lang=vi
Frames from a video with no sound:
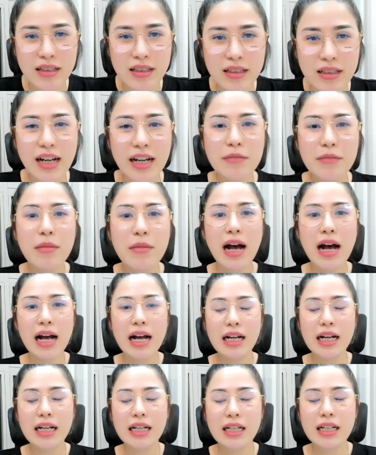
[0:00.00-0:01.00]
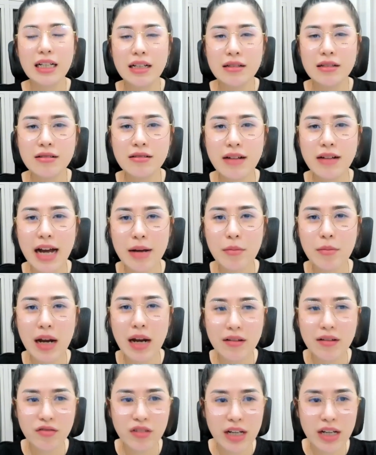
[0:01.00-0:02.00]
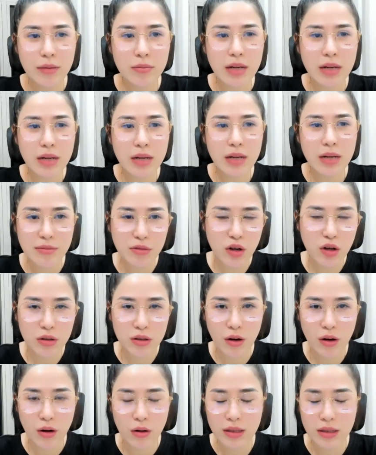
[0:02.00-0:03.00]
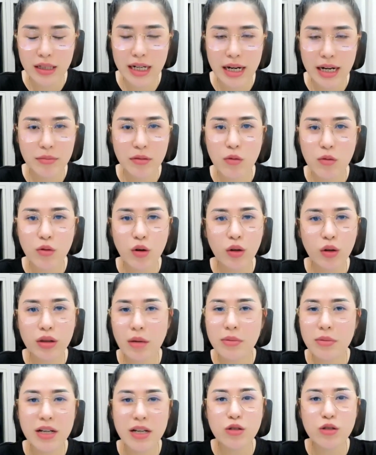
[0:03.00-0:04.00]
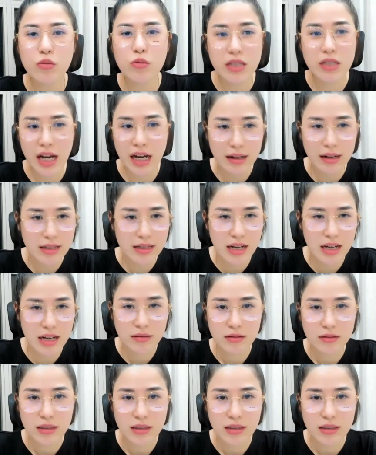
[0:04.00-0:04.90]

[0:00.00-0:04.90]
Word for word: Đấy mà như em là vì em đang chăm con nhỏ nên em không có tập thể dục gì hết anh chị ạ.